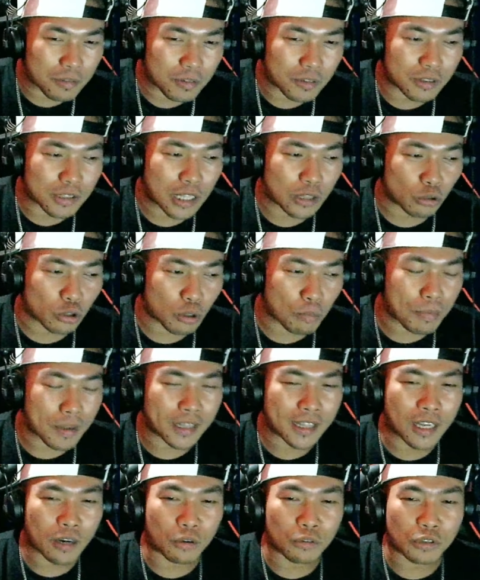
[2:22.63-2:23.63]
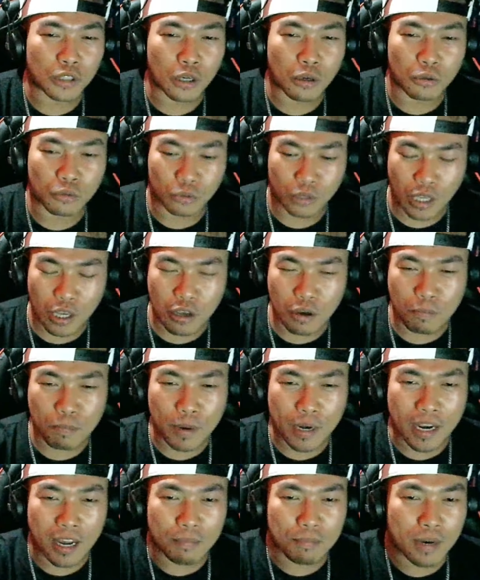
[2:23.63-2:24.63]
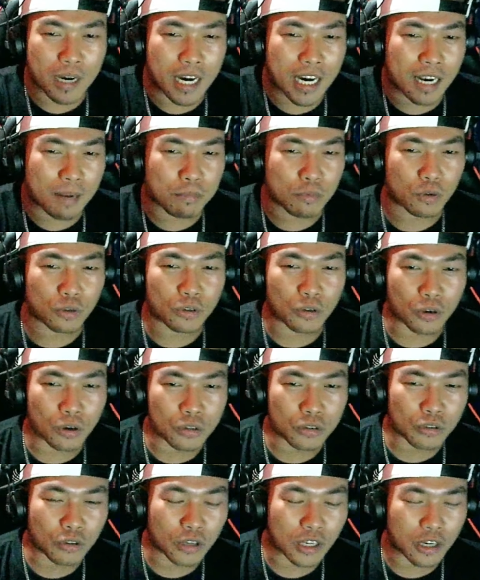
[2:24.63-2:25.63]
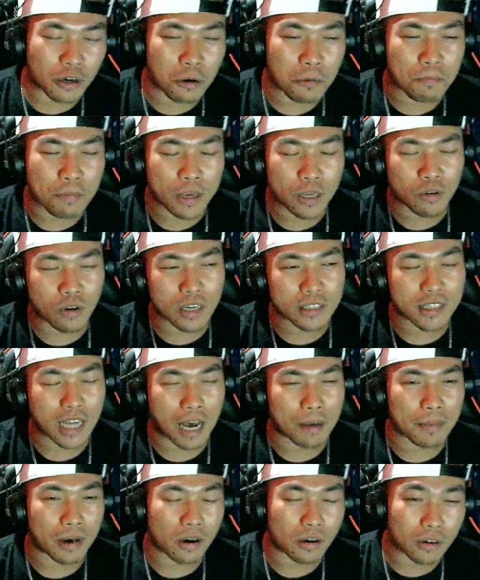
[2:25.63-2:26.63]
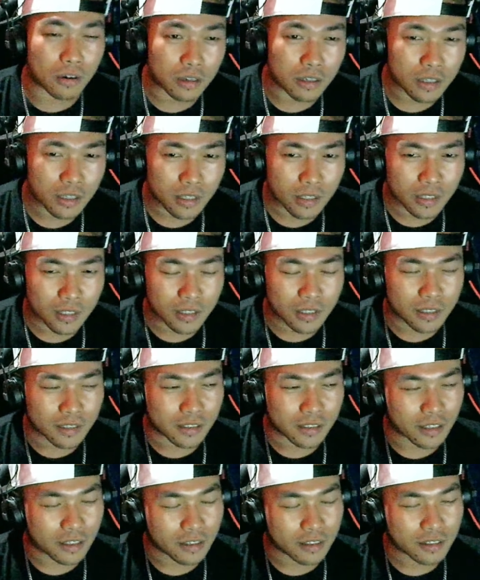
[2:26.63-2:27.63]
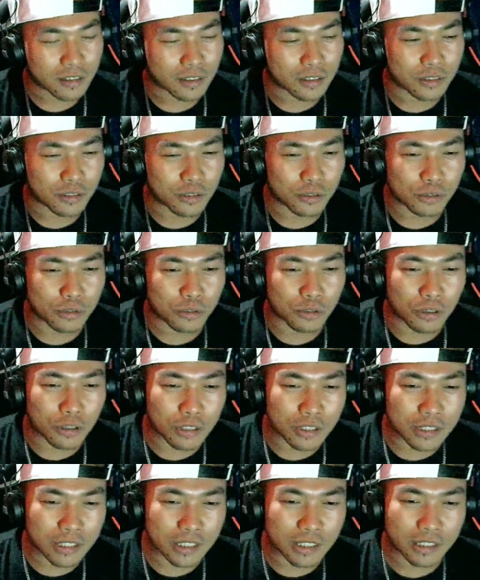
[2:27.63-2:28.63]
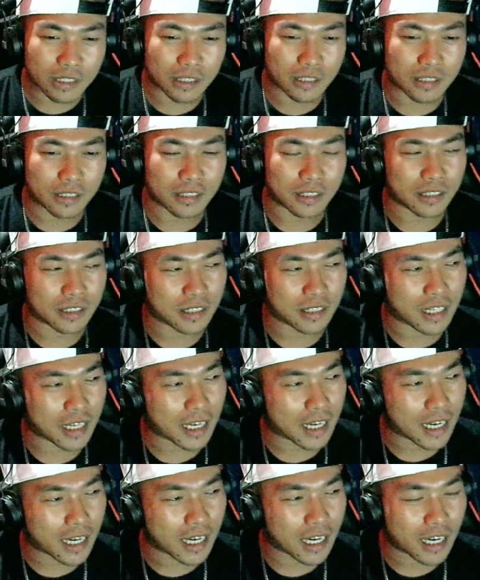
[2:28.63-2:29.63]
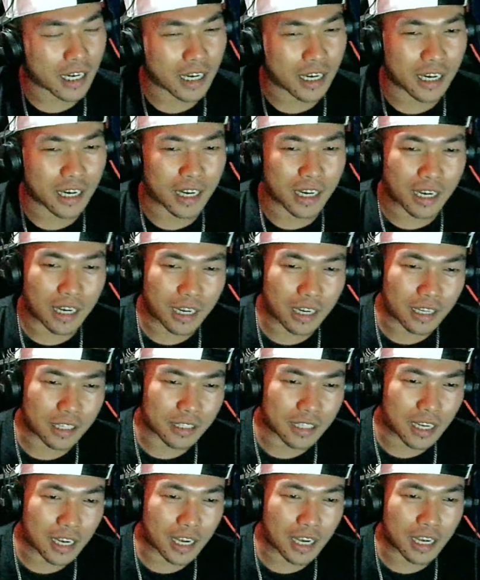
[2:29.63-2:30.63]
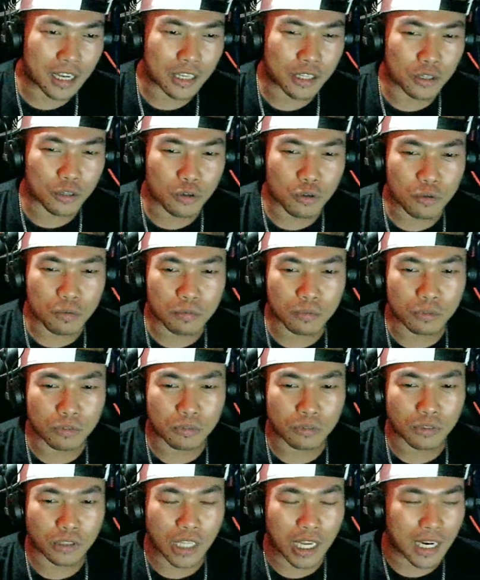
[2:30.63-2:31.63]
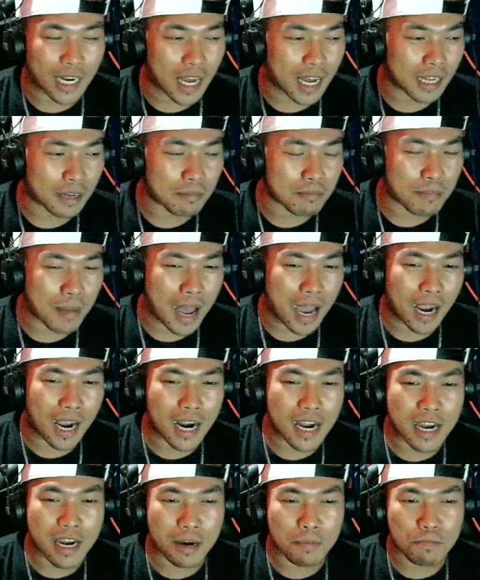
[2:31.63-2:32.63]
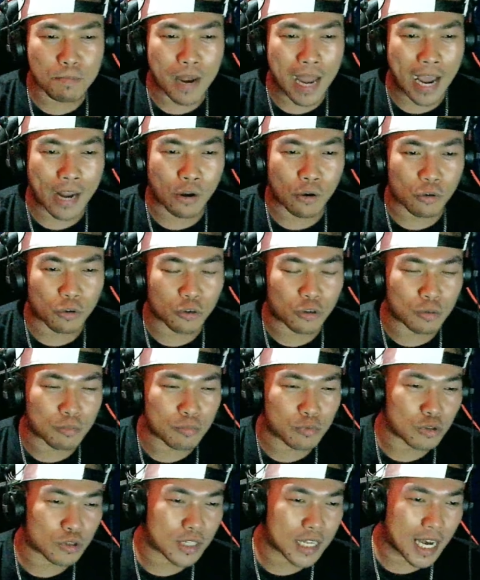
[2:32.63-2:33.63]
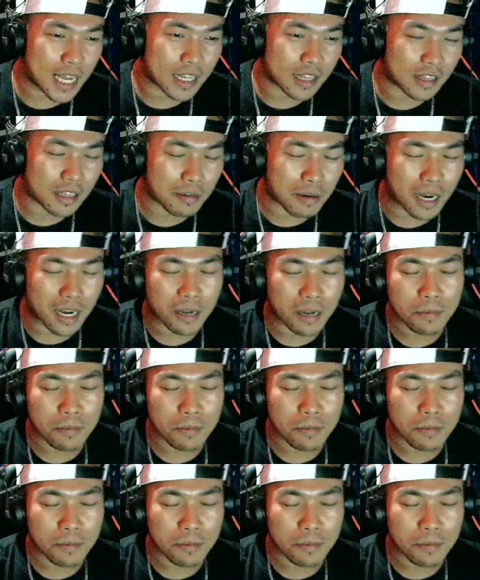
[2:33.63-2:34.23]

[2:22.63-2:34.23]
natutupad na unti-unti yung pinapangarap ko noon nung ikaw pa yung kasama ko? No? Yung noon na na yung tila ang bagal ng plano kong umusad, di ba?